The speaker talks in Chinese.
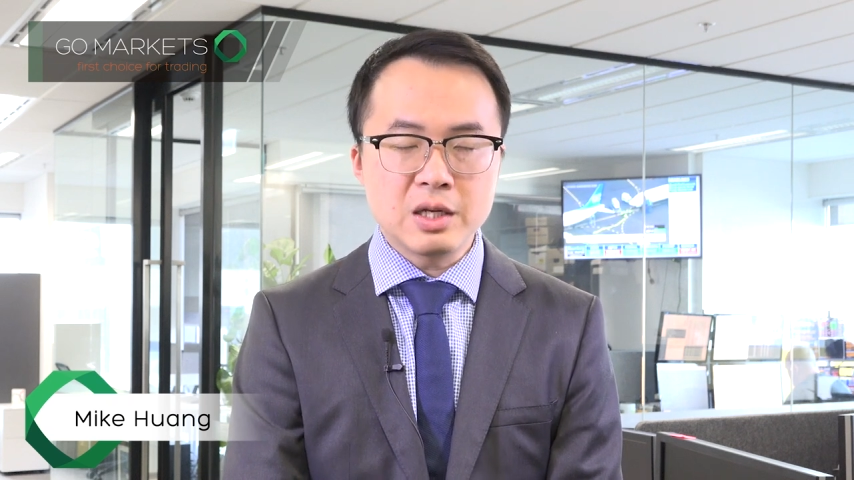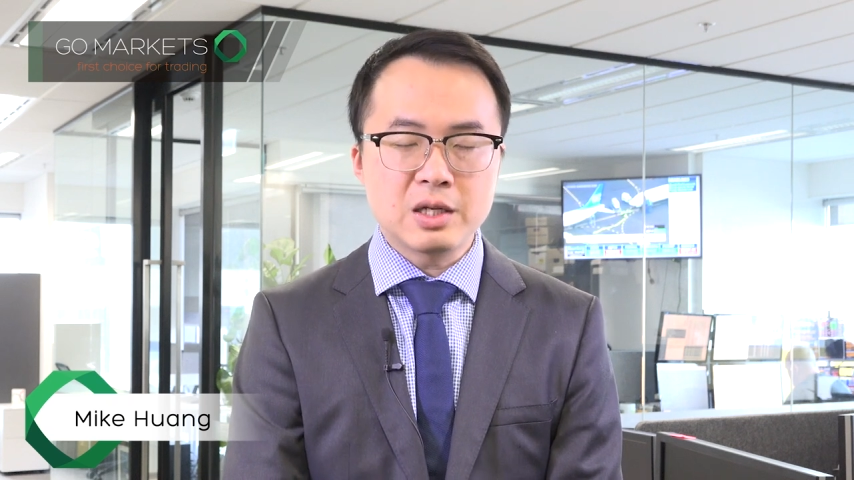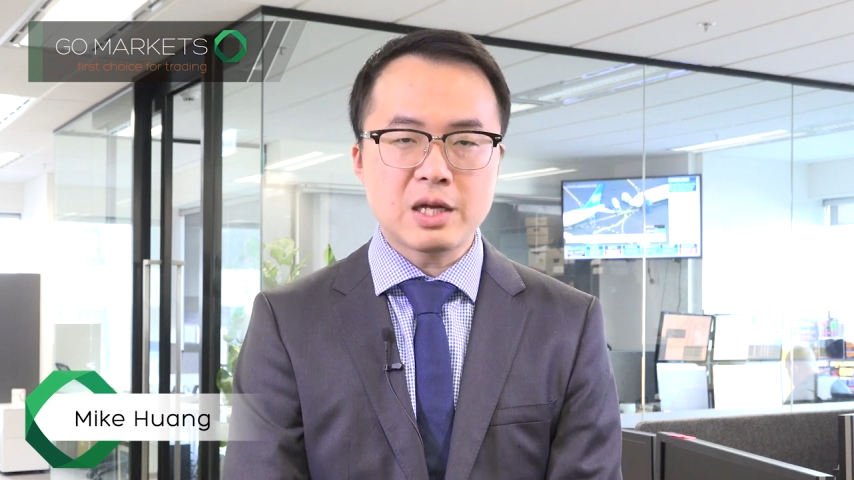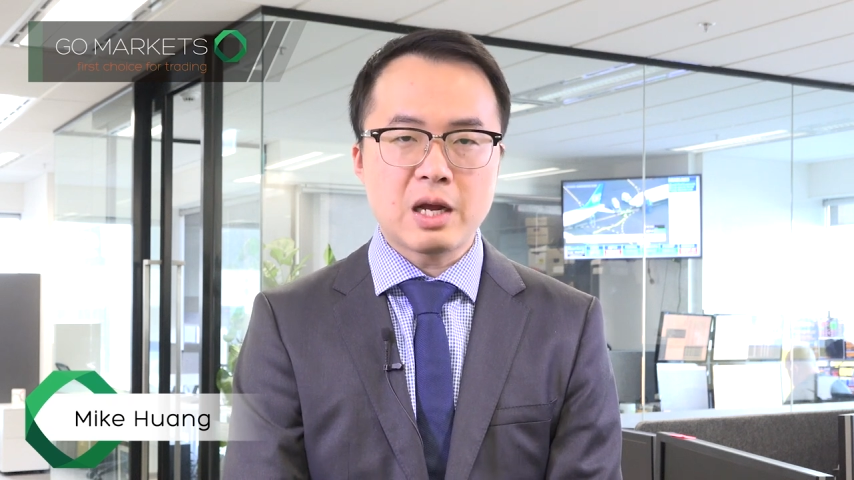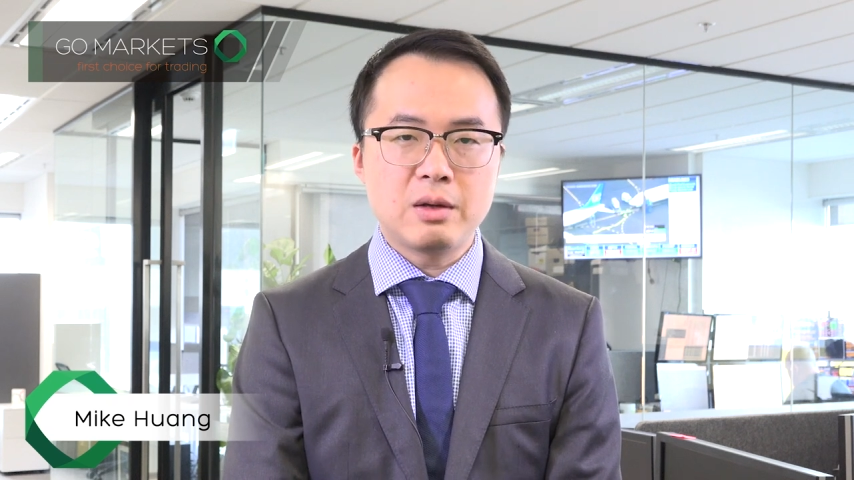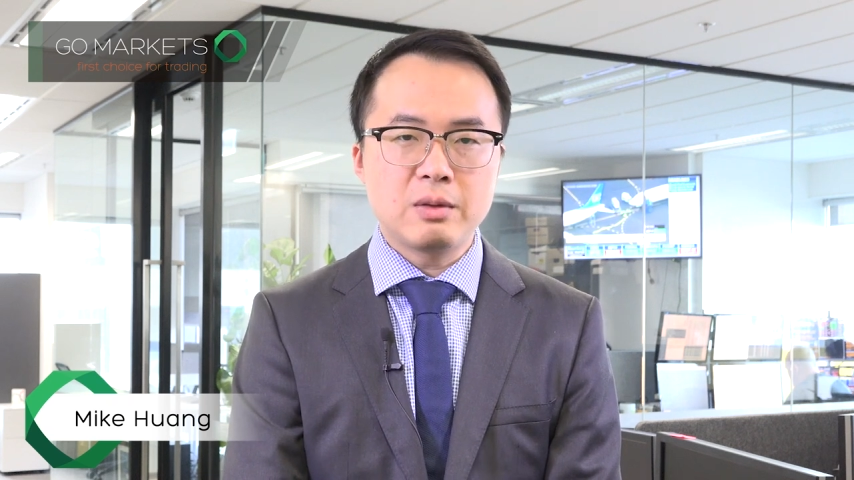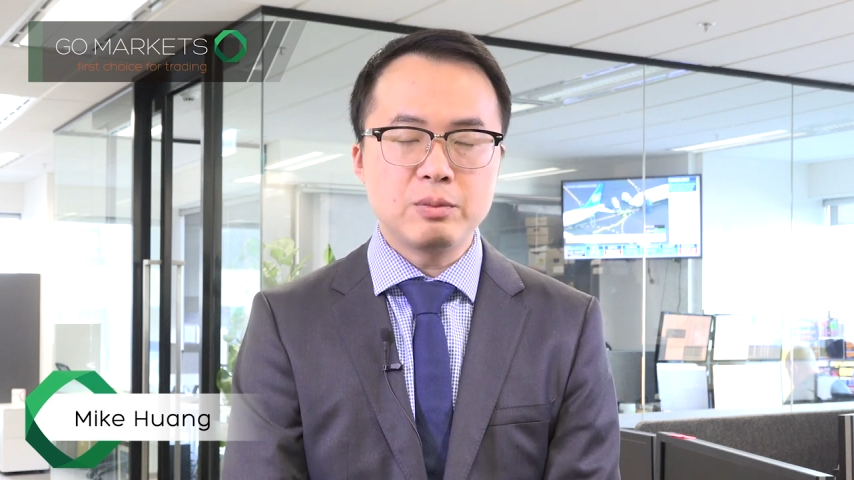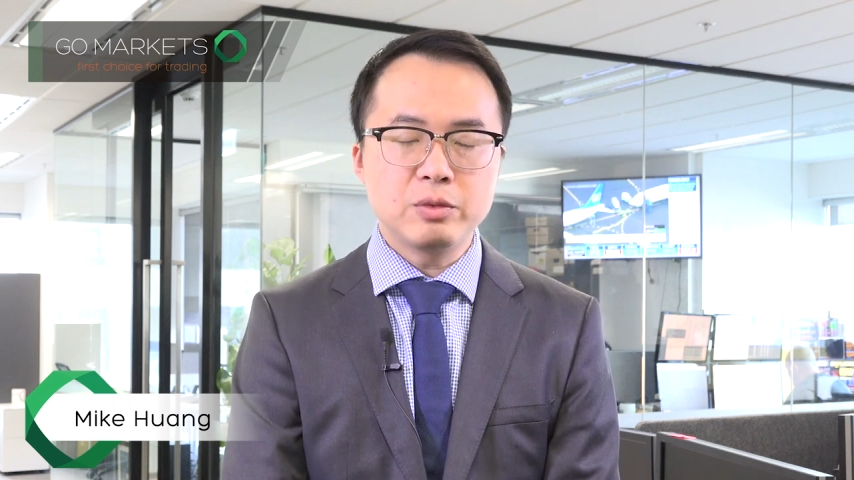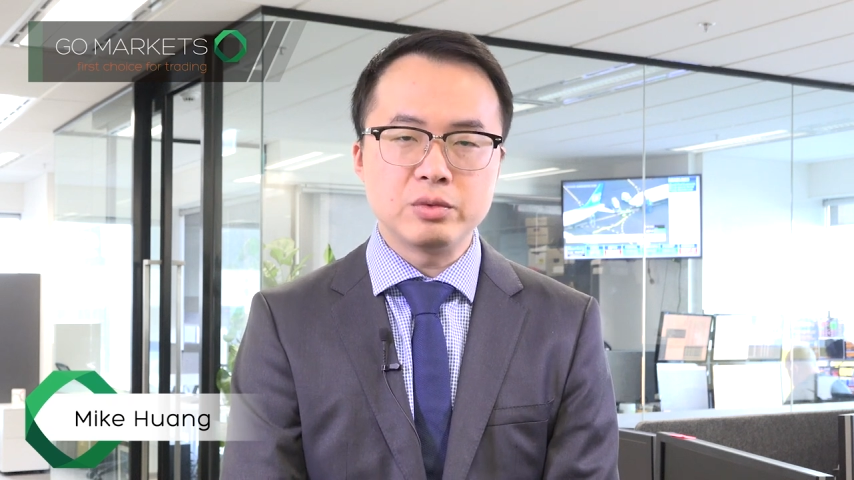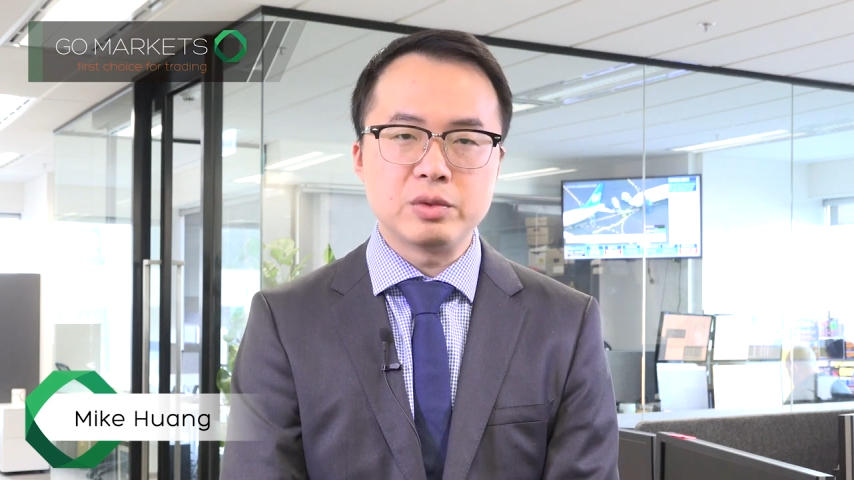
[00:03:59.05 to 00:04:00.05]
立在
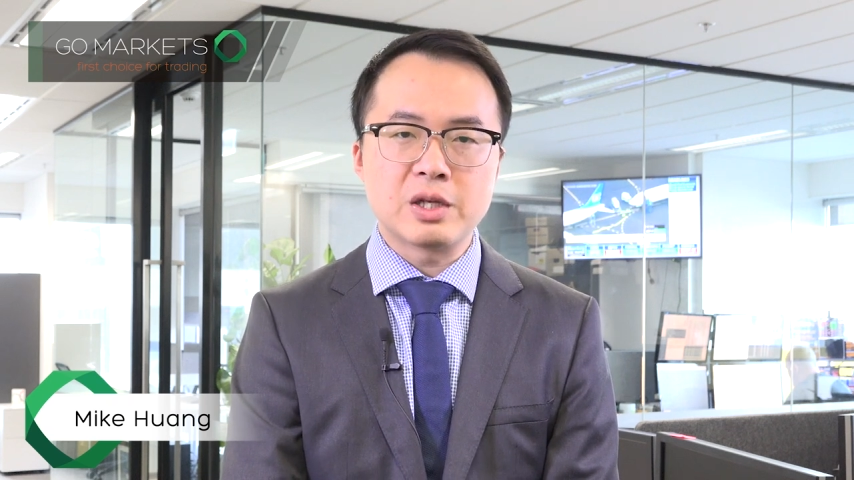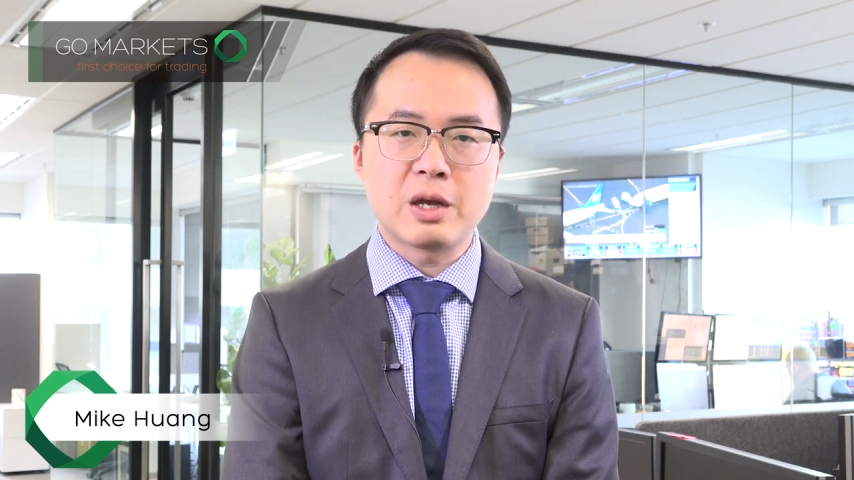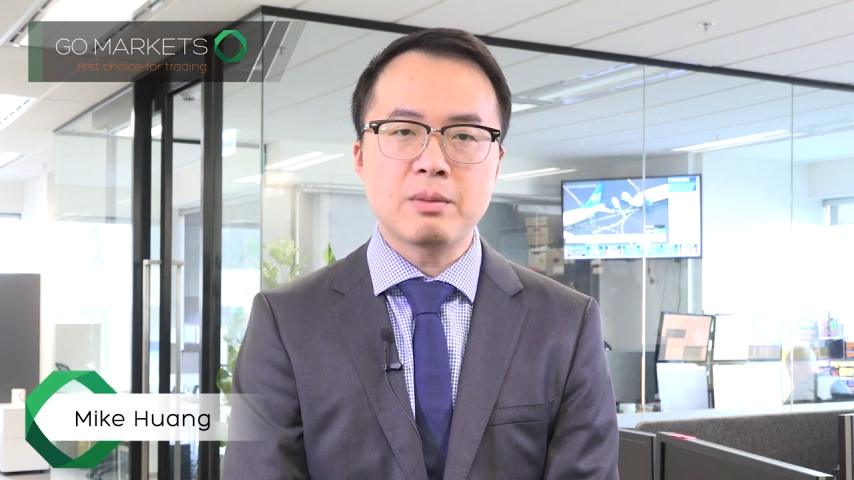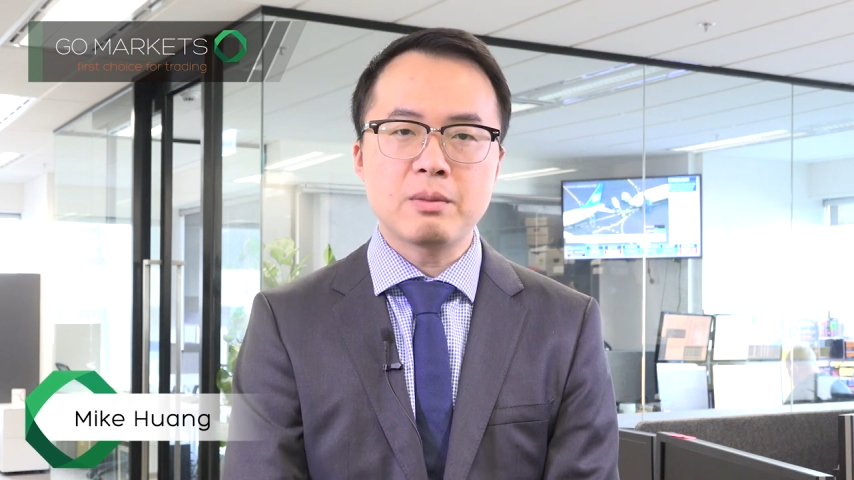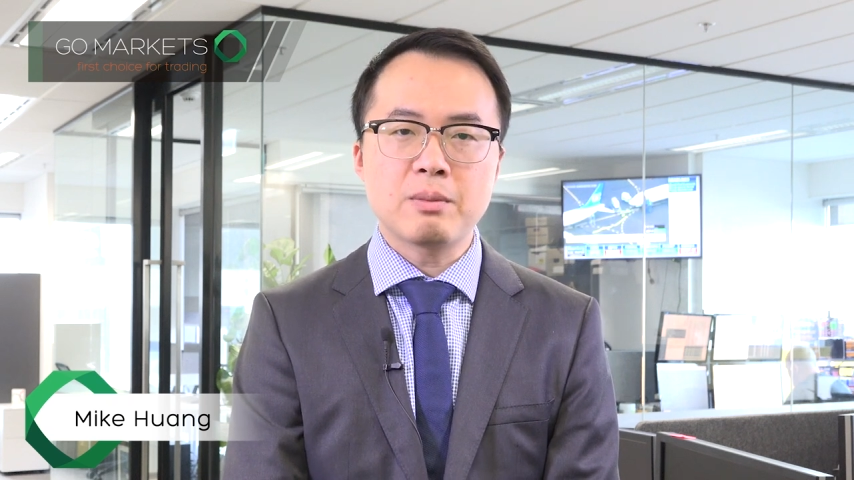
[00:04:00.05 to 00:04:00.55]
目前